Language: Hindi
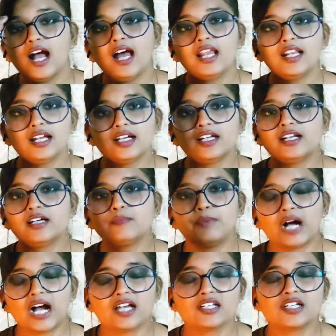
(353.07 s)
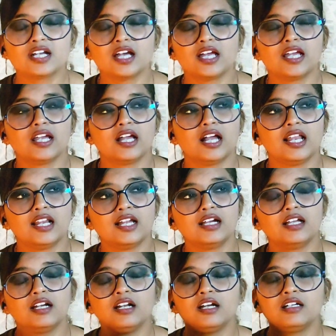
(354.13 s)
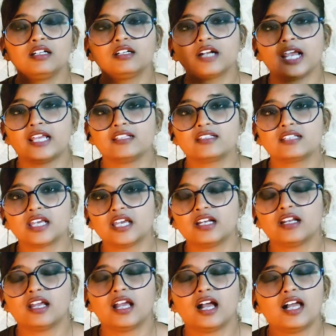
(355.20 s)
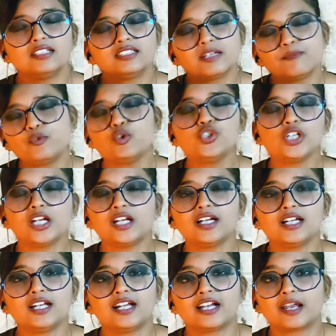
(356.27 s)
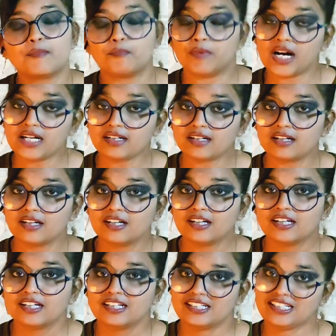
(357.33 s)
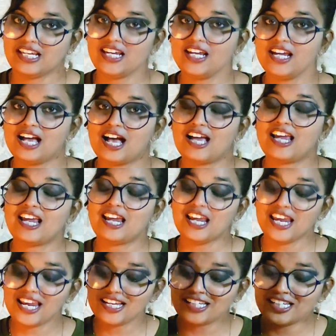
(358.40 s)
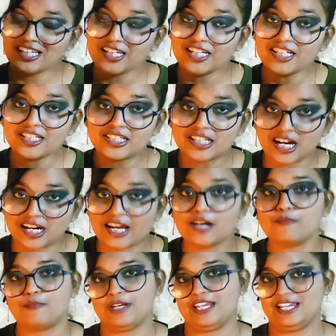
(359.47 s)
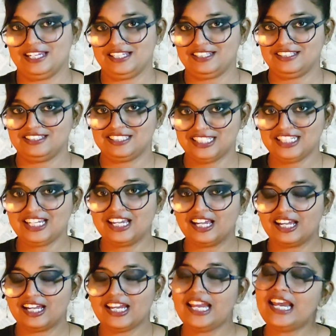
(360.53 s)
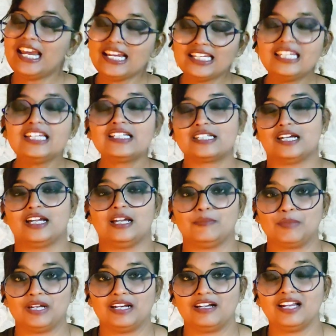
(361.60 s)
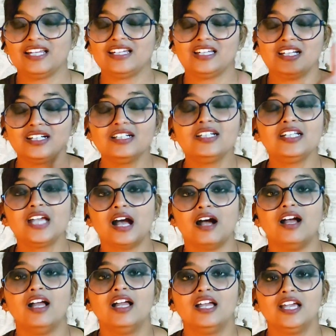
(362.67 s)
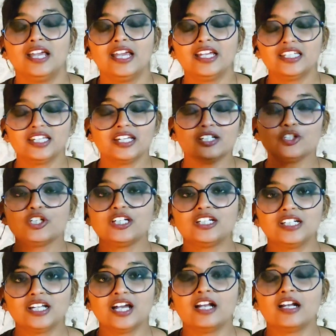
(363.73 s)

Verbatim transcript: अलग अलग भाषा है अलग अलग रहन सहन है सब कुछ अलग अलग है बट ये एक ही जगह पे है ठीक है एक ही जगह पे लाइक like इंडिया एक ये जो इंडिया